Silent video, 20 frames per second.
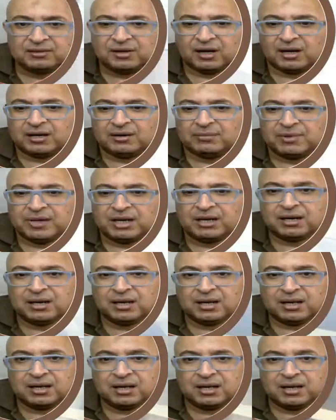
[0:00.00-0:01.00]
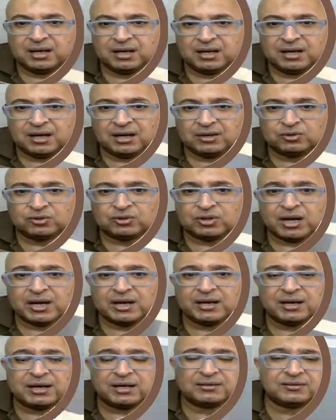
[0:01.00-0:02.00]
طيب
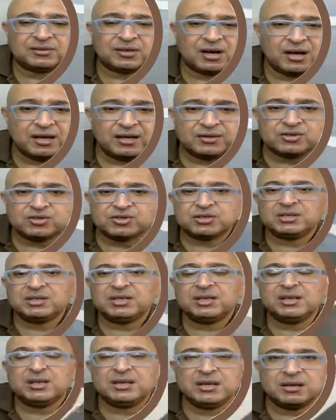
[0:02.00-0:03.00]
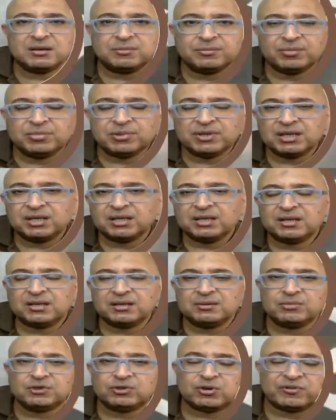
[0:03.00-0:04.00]
الهيونداي آه، الانترا اتش دي آه،
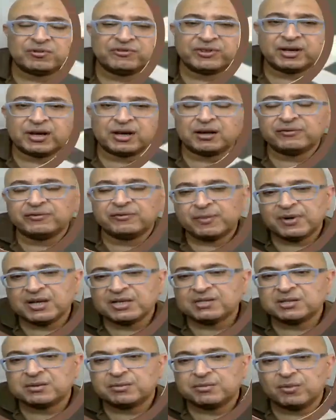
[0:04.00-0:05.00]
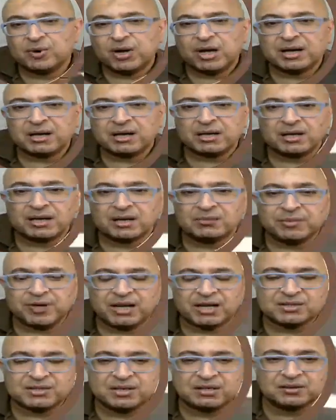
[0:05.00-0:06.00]
متوفره في مصر بمحرك
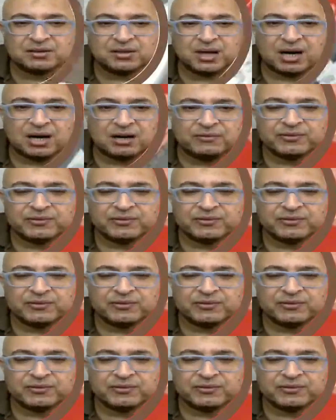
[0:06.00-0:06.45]
4 سلندر